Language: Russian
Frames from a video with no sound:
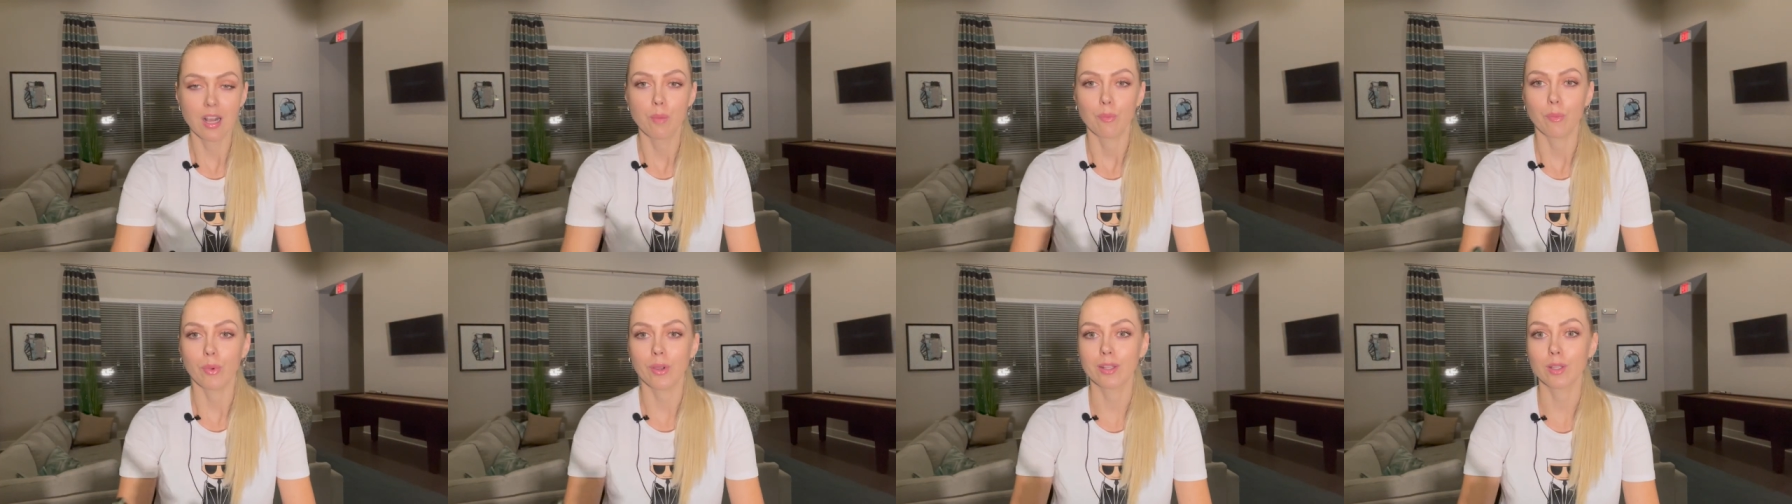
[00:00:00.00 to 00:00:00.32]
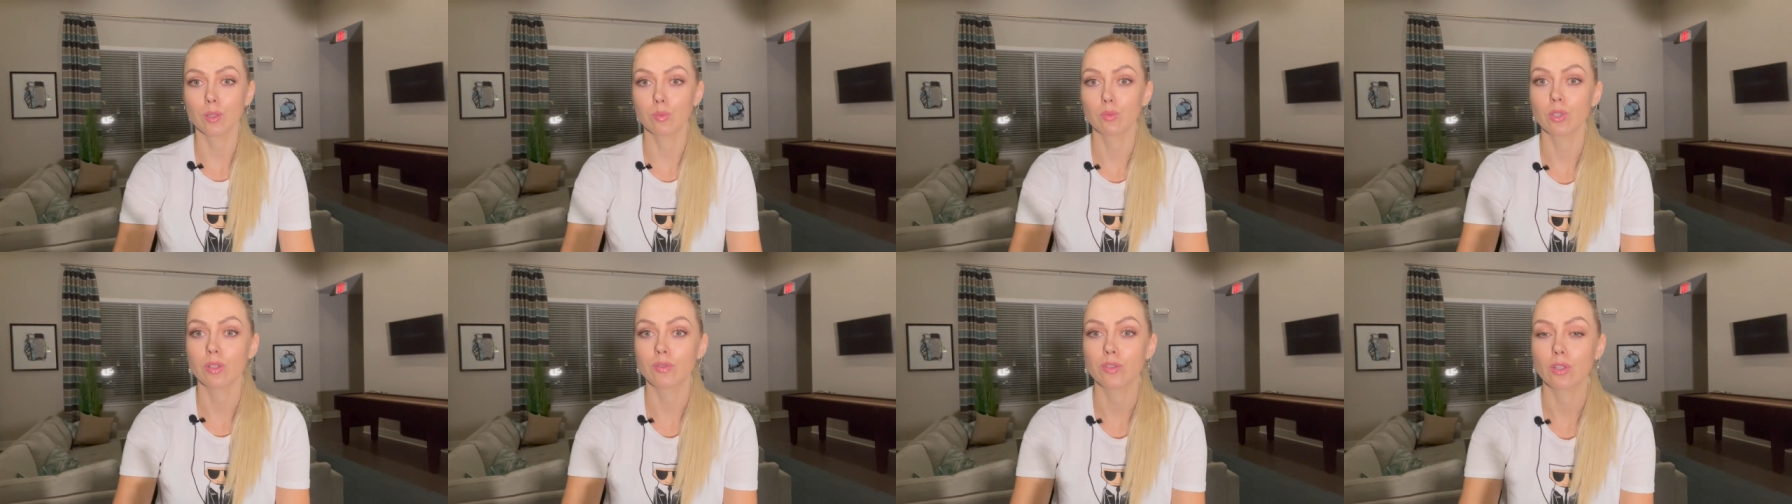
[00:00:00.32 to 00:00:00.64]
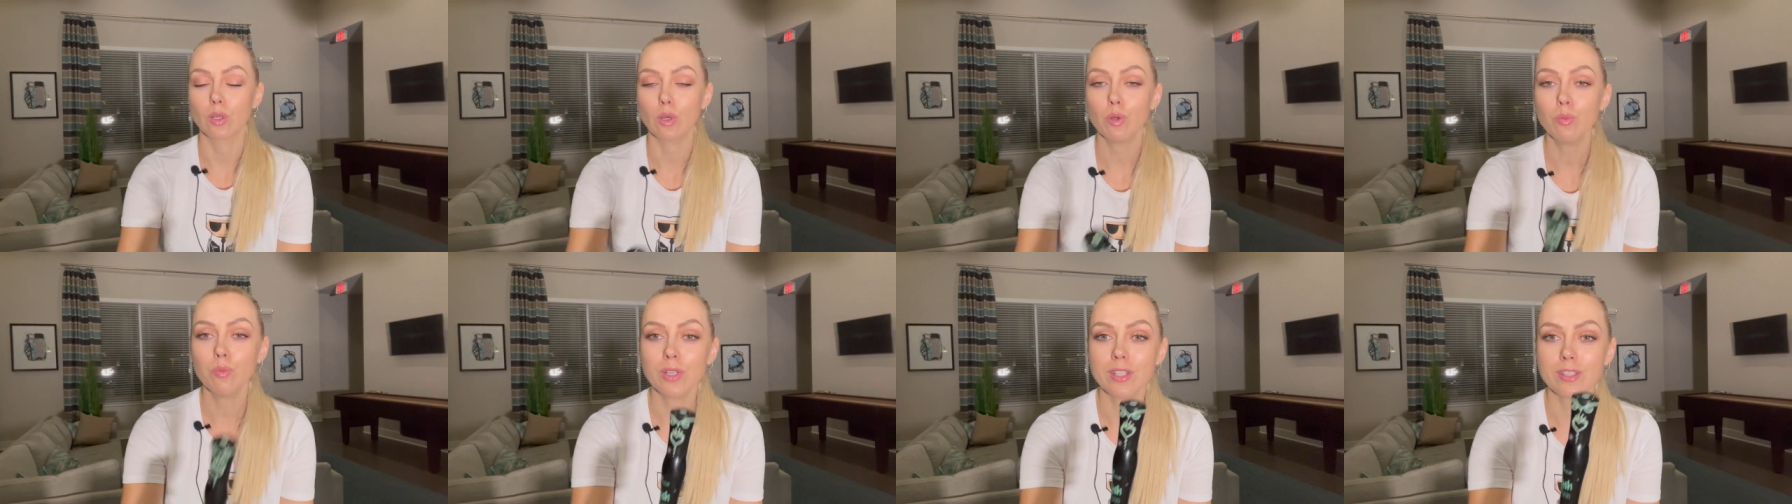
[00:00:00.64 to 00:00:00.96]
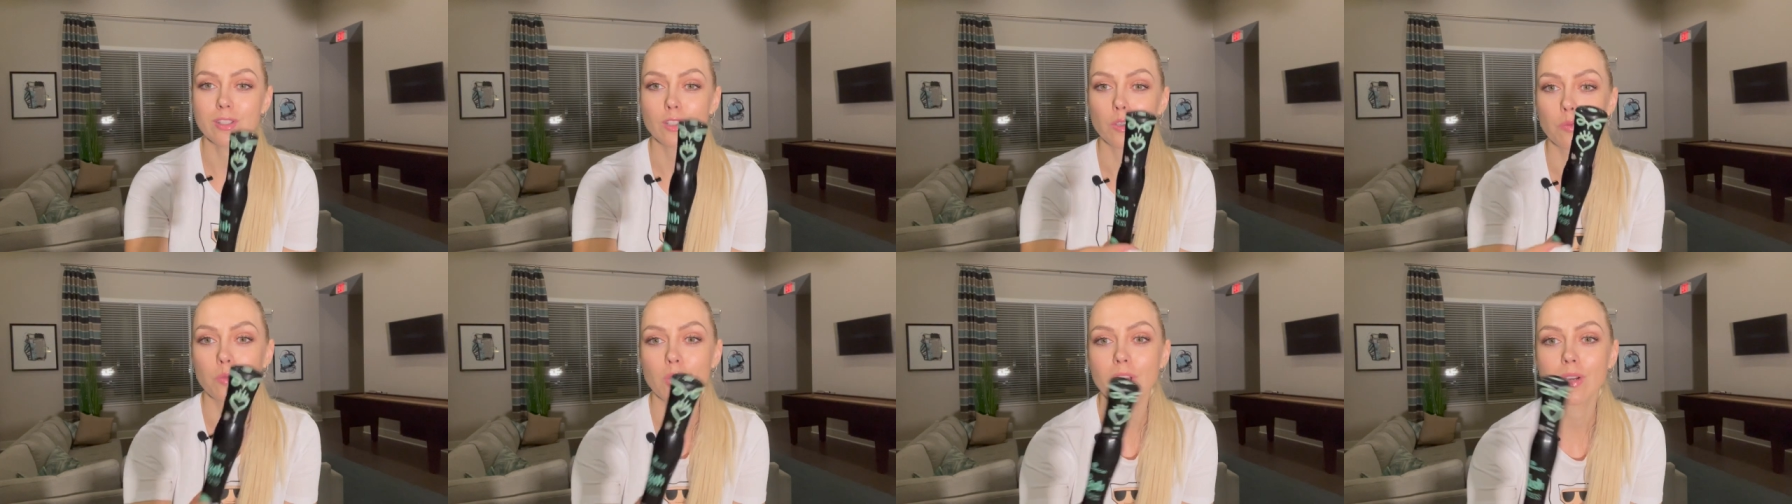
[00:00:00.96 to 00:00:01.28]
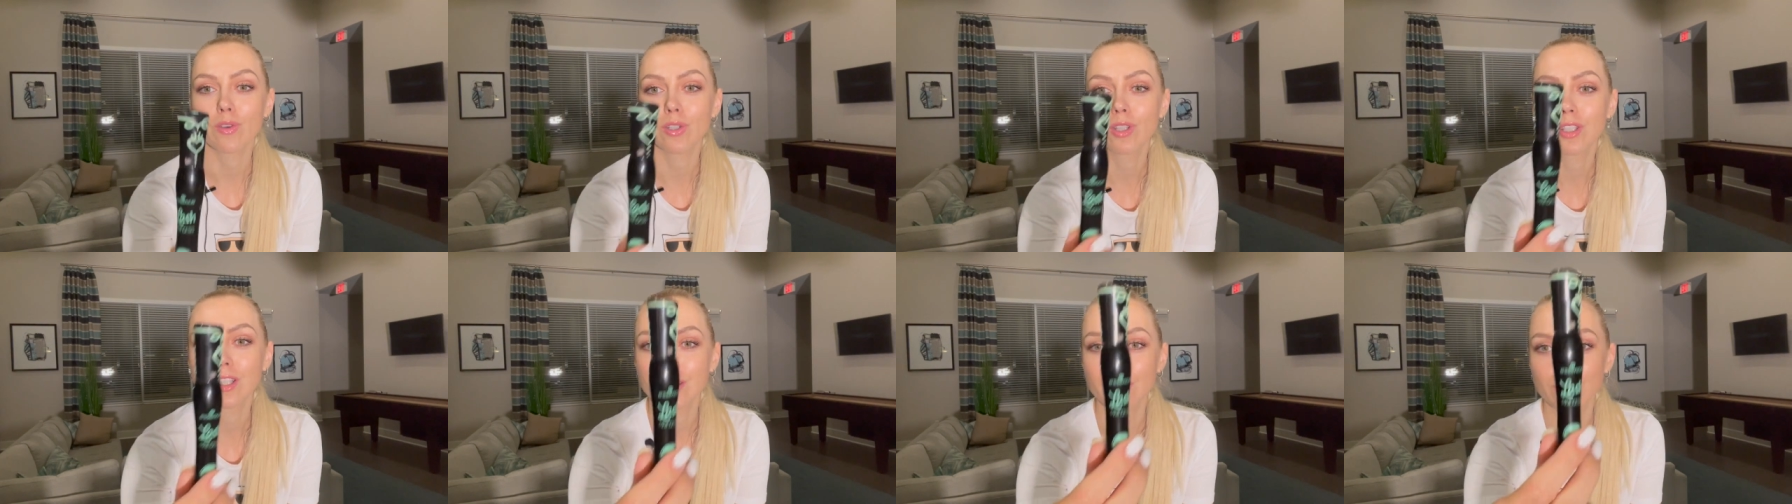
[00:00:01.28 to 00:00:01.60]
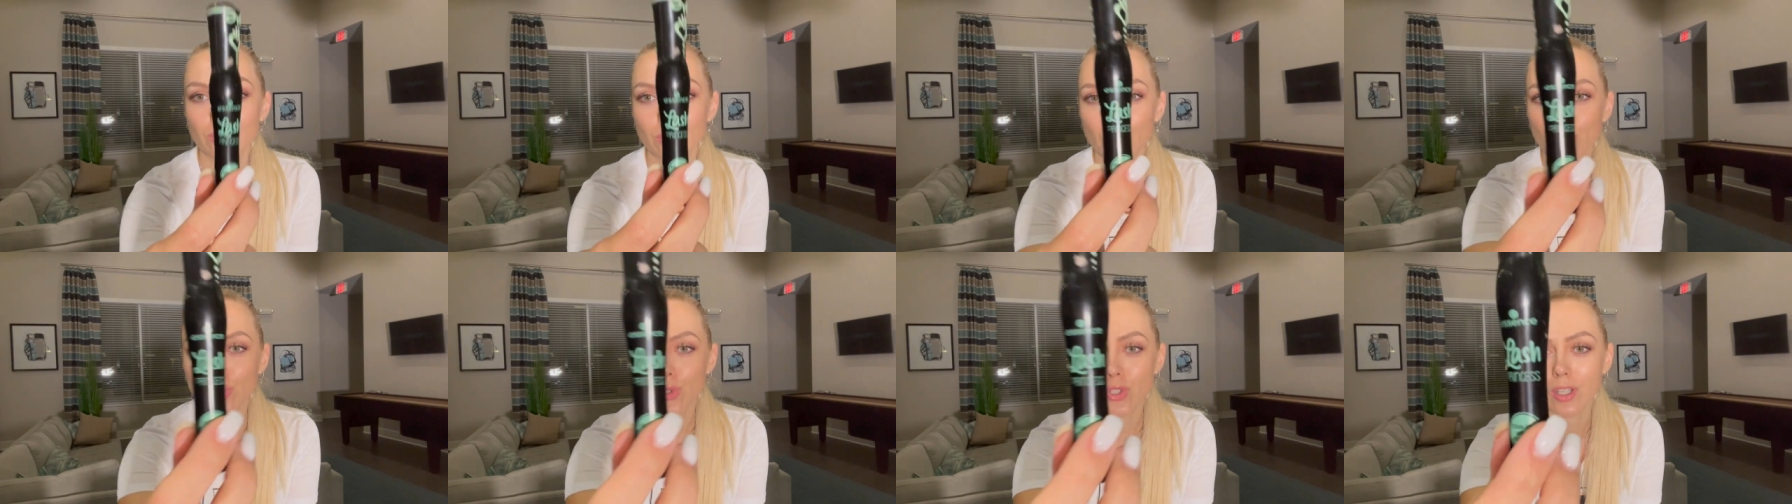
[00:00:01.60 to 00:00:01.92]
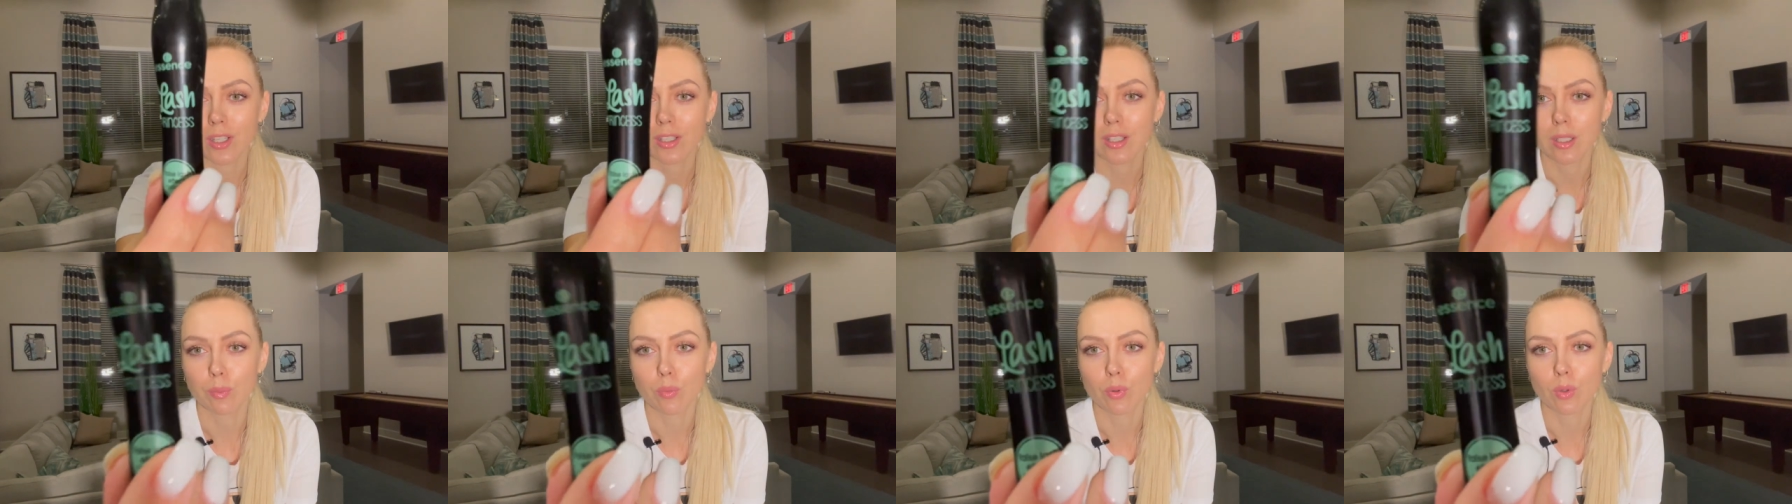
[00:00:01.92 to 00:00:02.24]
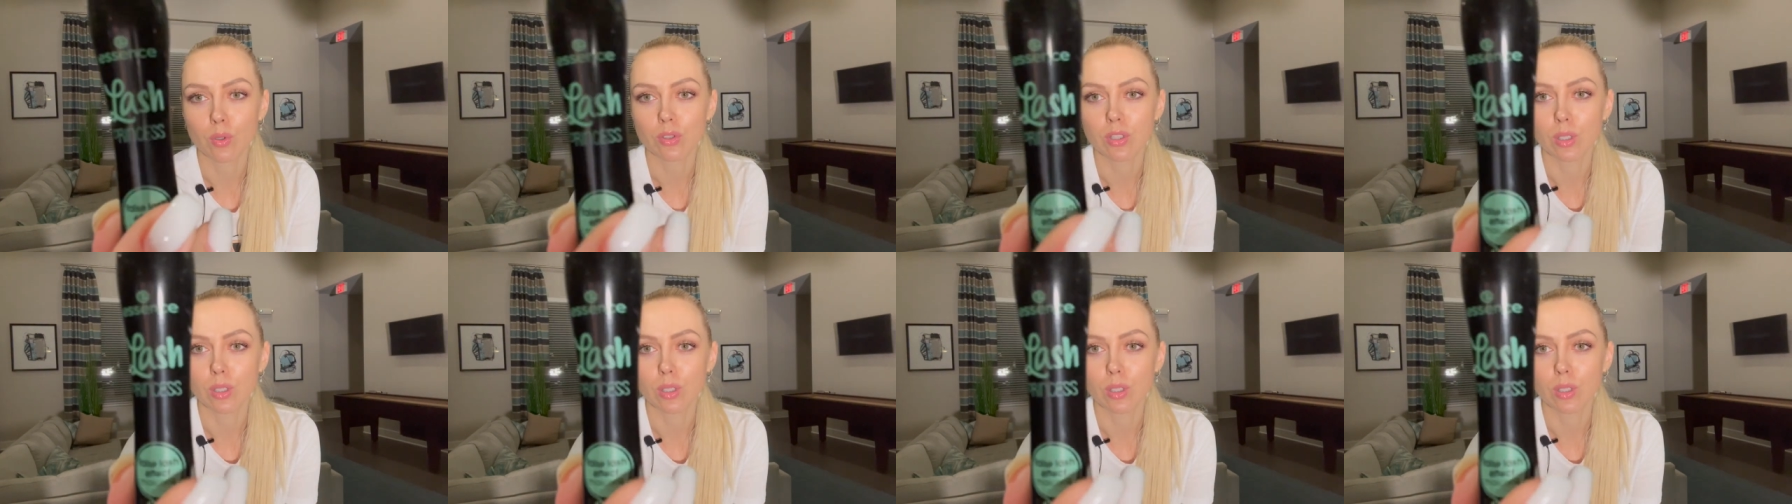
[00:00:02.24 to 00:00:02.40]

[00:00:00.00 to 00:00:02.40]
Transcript: Поэтому на втором месте у меня вот эта тушь, это просто